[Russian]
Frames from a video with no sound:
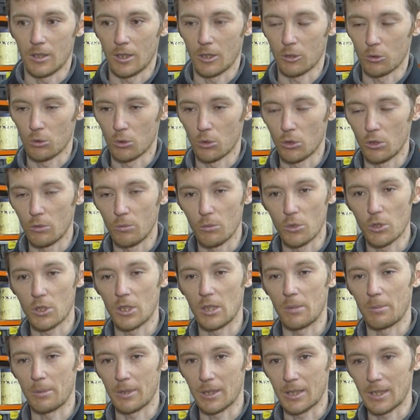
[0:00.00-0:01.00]
которую
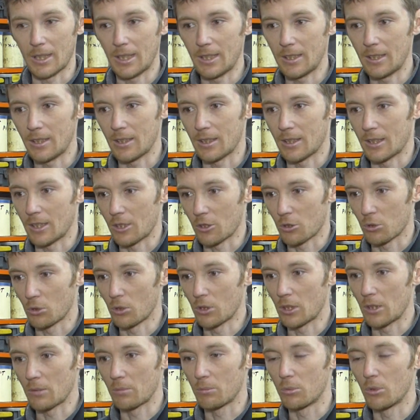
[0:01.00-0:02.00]
можно потратить на
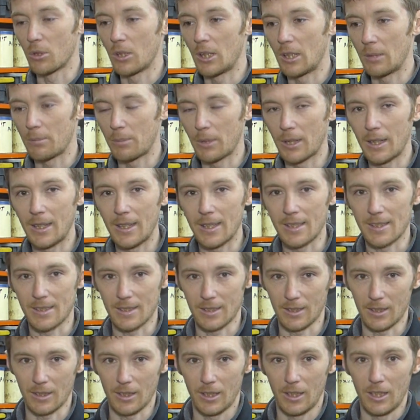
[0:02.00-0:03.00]
что-то более
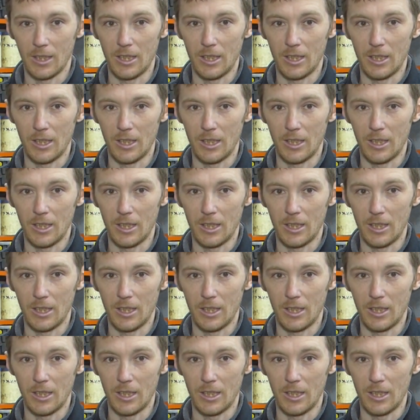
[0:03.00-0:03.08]
полезное.